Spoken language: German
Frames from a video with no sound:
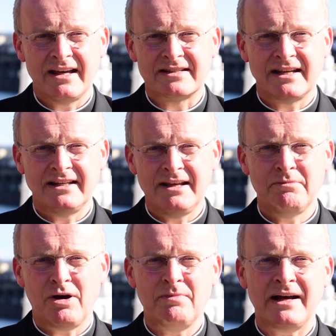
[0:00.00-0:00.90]
Es geht
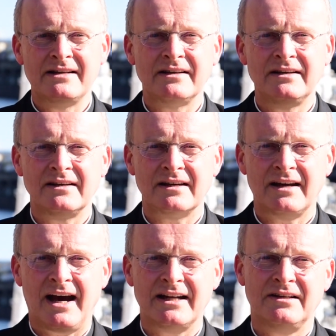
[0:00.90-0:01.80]
immer um andere,
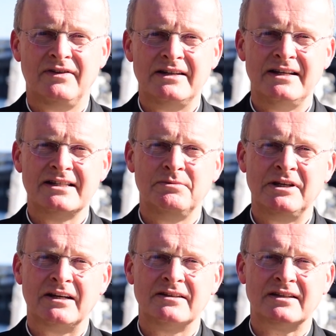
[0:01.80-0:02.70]
gerade wenn diese
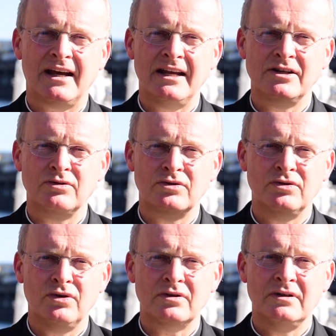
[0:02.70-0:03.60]
mit ihren Tränen und
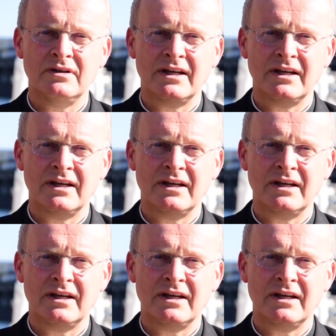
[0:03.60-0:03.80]
Nöten